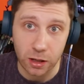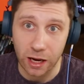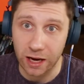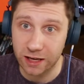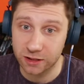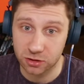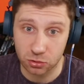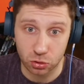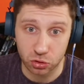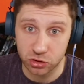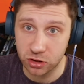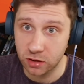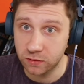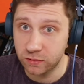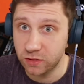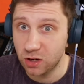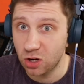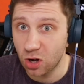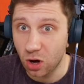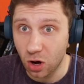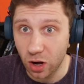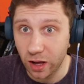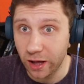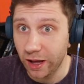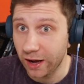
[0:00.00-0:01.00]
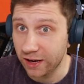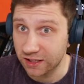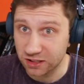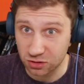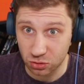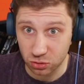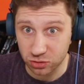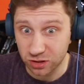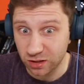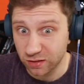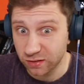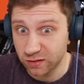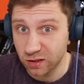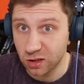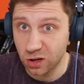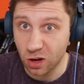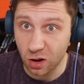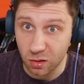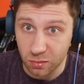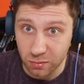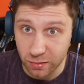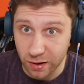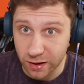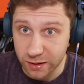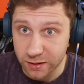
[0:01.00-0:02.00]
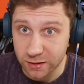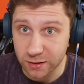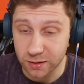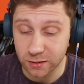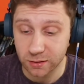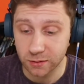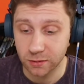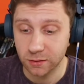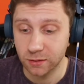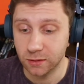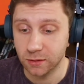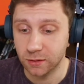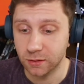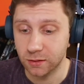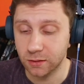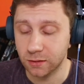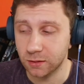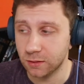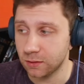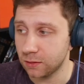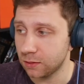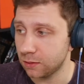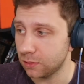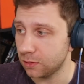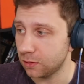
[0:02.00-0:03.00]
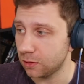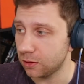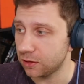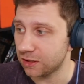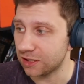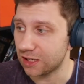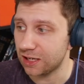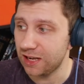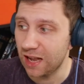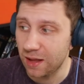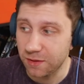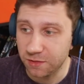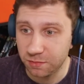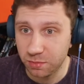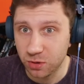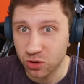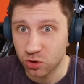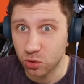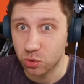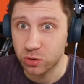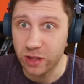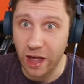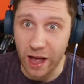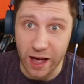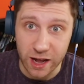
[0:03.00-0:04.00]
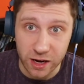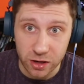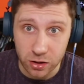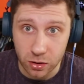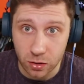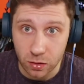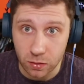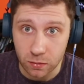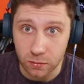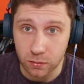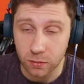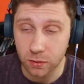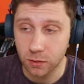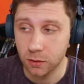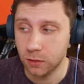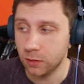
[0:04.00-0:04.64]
e, ekskluzywny, Lombard, ekskluzywny Lombard. Właśnie Sklep z biżuterią. Sklep z